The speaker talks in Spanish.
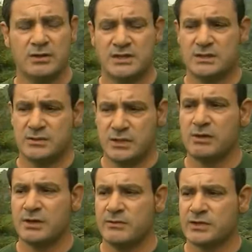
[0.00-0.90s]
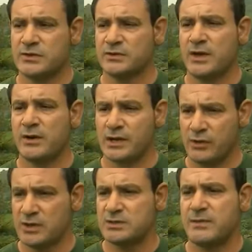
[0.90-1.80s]
estos cinco que vamos a soltar hoy,
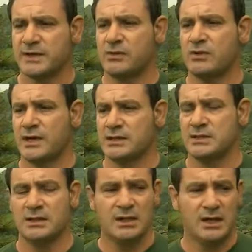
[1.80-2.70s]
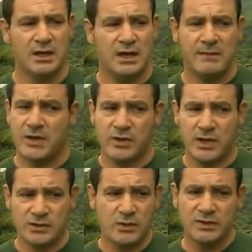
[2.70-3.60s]
recogidos de particulares. La mayoría
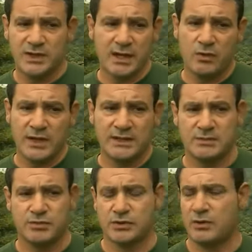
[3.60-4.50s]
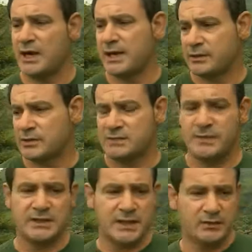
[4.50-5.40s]
los encuentran en cunetas, pues con alas rotas,
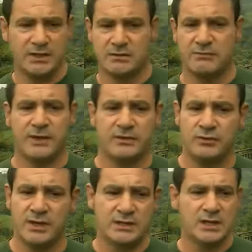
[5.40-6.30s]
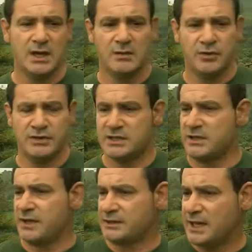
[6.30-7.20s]
patas rotas, con fracturas, pues
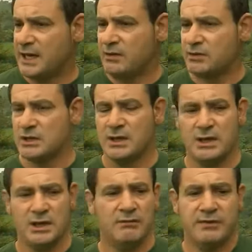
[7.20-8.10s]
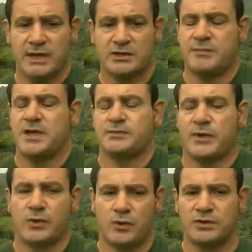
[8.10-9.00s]
deshidratados, en fin, atropellados por
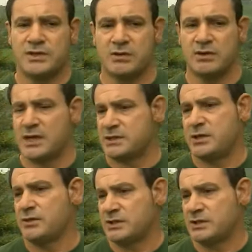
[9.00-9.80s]
un coche, con lesiones